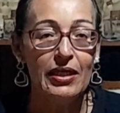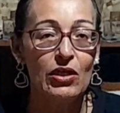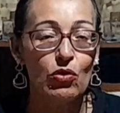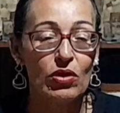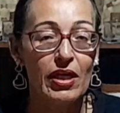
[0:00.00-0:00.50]

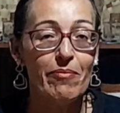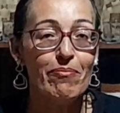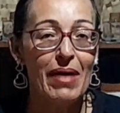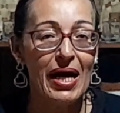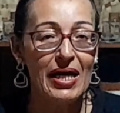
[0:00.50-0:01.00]
e coloquei
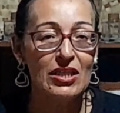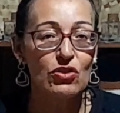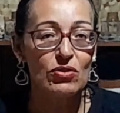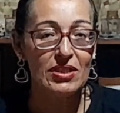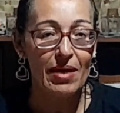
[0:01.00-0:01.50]

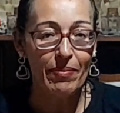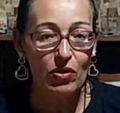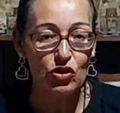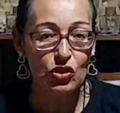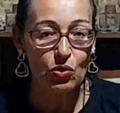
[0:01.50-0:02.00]
mais um
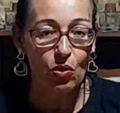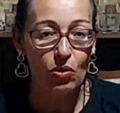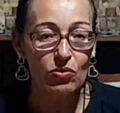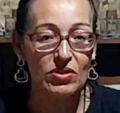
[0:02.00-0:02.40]
sabão de coco